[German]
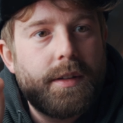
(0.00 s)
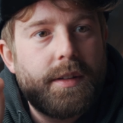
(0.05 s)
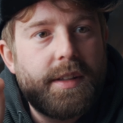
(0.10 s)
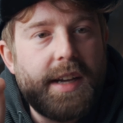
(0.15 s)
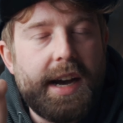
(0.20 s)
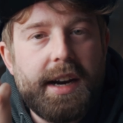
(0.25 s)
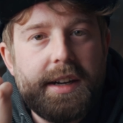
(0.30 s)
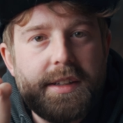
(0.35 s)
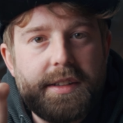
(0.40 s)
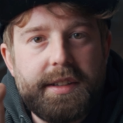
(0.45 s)

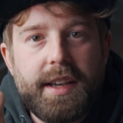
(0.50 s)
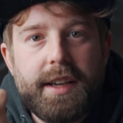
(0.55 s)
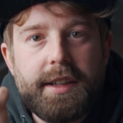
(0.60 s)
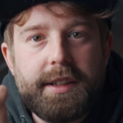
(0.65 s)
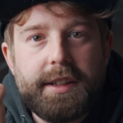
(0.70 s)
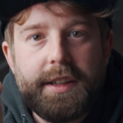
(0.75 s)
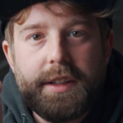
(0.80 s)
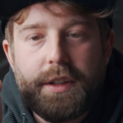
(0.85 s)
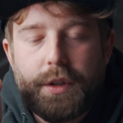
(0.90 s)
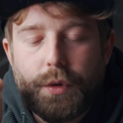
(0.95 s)

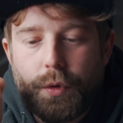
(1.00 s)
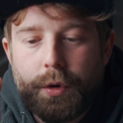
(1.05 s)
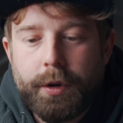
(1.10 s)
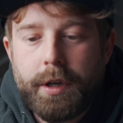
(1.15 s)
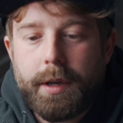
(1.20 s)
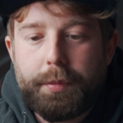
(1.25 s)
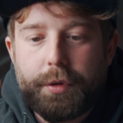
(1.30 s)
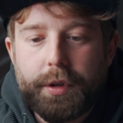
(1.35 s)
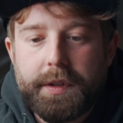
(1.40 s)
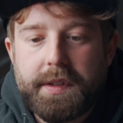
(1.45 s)
tagtäglich
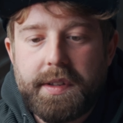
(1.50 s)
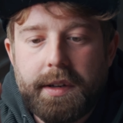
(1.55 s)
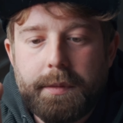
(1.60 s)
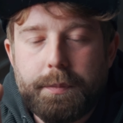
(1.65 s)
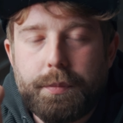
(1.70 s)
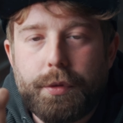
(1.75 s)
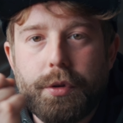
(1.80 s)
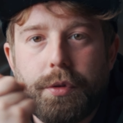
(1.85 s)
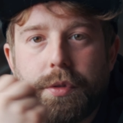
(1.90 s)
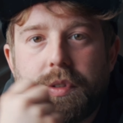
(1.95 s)
100%
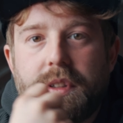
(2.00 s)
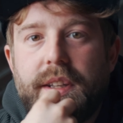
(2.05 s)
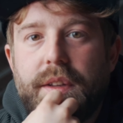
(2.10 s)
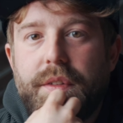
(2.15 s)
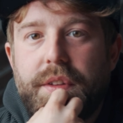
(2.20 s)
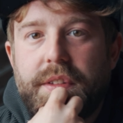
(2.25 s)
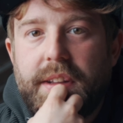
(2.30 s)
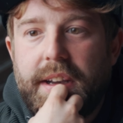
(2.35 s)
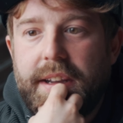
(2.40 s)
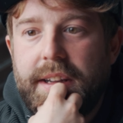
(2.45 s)

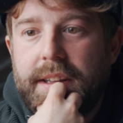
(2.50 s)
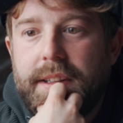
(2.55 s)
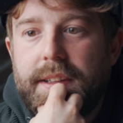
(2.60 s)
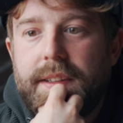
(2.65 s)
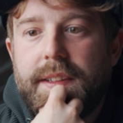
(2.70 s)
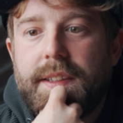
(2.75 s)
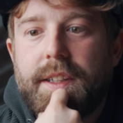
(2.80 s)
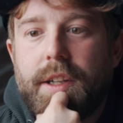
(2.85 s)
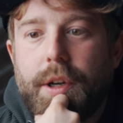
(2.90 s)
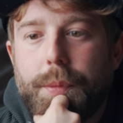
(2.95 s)
produktiv sein.
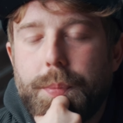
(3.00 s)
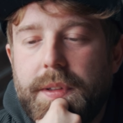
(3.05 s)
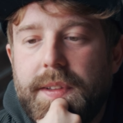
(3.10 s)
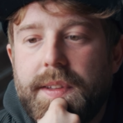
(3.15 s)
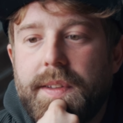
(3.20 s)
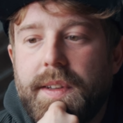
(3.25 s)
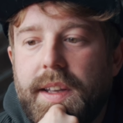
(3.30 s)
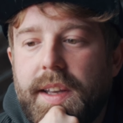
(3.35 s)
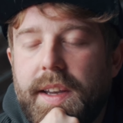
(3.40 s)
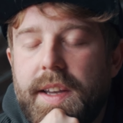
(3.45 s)
Ich glaube,
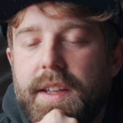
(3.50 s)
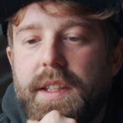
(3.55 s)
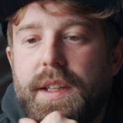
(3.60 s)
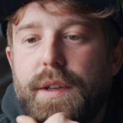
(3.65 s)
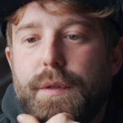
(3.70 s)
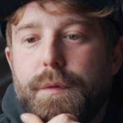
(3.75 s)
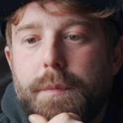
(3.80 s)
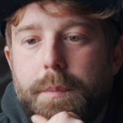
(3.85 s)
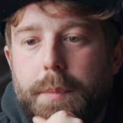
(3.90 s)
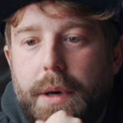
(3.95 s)
diese
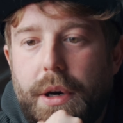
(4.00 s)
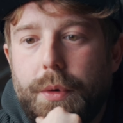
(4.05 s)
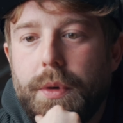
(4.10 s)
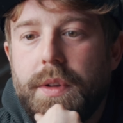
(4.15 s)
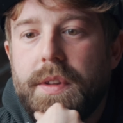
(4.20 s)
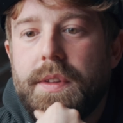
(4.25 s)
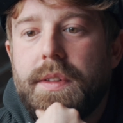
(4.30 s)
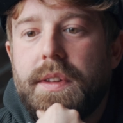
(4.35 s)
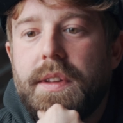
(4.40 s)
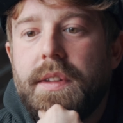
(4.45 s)
kreativen
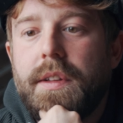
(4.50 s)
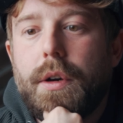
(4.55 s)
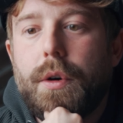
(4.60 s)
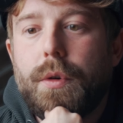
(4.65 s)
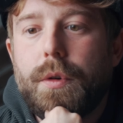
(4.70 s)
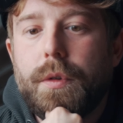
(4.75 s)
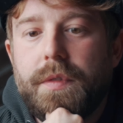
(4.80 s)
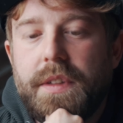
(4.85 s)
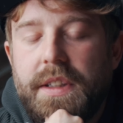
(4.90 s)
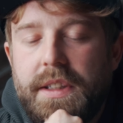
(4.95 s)
Pausen sind
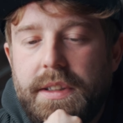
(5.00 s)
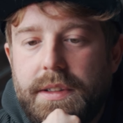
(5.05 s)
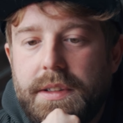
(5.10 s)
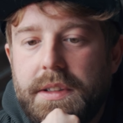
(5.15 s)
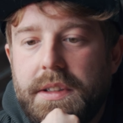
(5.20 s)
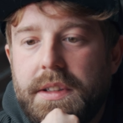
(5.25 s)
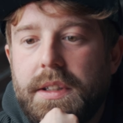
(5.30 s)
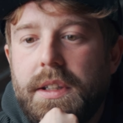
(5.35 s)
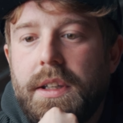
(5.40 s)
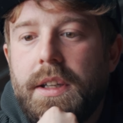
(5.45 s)
auch
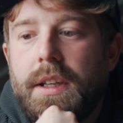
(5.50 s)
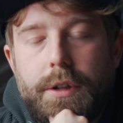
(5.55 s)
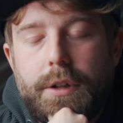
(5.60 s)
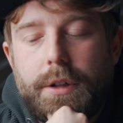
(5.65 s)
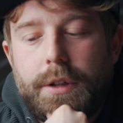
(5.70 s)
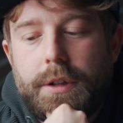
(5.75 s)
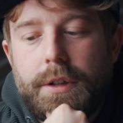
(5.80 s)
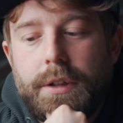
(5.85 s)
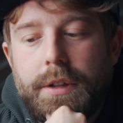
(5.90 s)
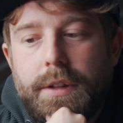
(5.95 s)
wichtig.
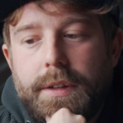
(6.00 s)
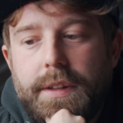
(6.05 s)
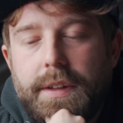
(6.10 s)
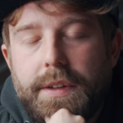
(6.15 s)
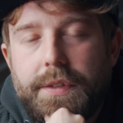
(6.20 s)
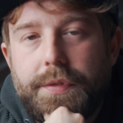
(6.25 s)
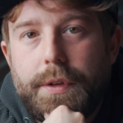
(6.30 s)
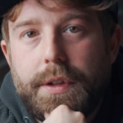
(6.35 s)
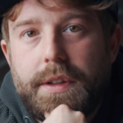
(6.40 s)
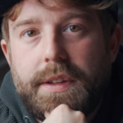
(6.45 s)
Und
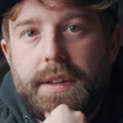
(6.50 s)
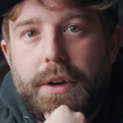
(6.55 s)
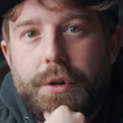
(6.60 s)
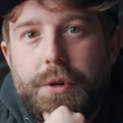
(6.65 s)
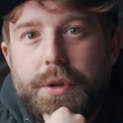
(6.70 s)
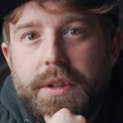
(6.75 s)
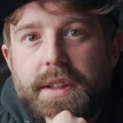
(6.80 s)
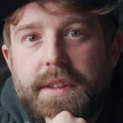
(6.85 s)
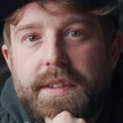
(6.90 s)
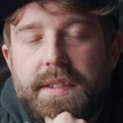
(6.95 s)
das wird
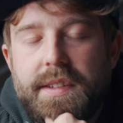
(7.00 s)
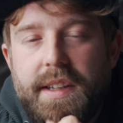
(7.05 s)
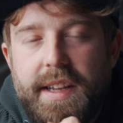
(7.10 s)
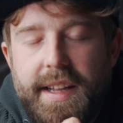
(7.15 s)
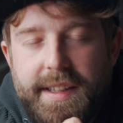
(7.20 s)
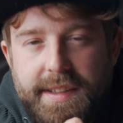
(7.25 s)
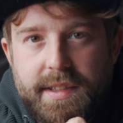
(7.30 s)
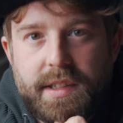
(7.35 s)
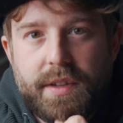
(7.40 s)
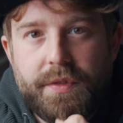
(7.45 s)
auch das
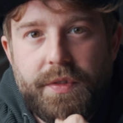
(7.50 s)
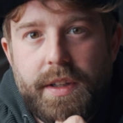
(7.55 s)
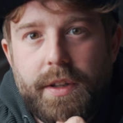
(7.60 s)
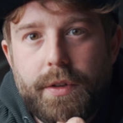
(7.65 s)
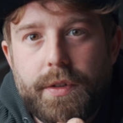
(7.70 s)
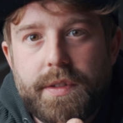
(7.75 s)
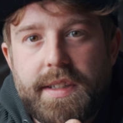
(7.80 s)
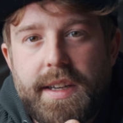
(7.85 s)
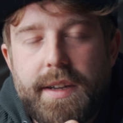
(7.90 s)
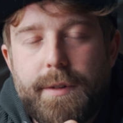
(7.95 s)
letzte
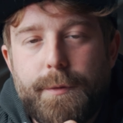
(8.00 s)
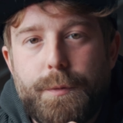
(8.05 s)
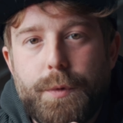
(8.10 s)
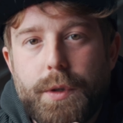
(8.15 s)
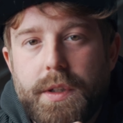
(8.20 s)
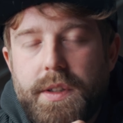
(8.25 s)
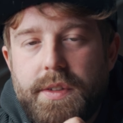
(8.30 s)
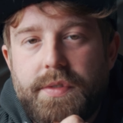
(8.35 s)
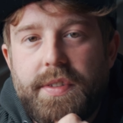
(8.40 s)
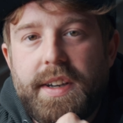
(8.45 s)
Video sein
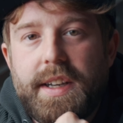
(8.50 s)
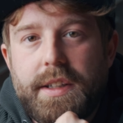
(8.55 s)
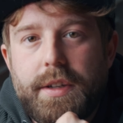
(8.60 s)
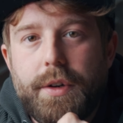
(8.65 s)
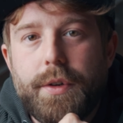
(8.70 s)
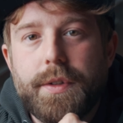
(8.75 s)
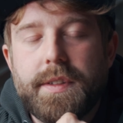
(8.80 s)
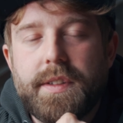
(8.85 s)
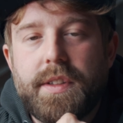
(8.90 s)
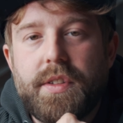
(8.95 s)
für
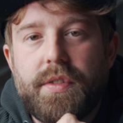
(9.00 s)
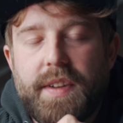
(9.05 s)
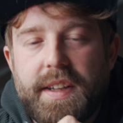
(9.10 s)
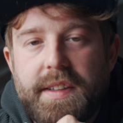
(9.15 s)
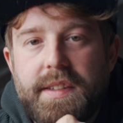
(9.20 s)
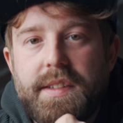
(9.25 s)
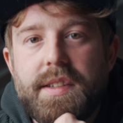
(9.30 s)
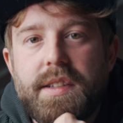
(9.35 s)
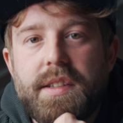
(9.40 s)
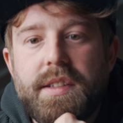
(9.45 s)

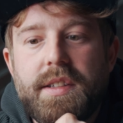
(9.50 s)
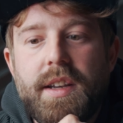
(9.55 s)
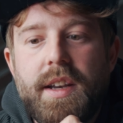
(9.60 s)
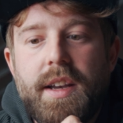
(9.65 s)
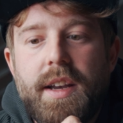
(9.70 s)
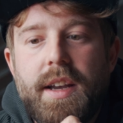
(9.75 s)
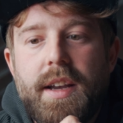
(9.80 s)
2020.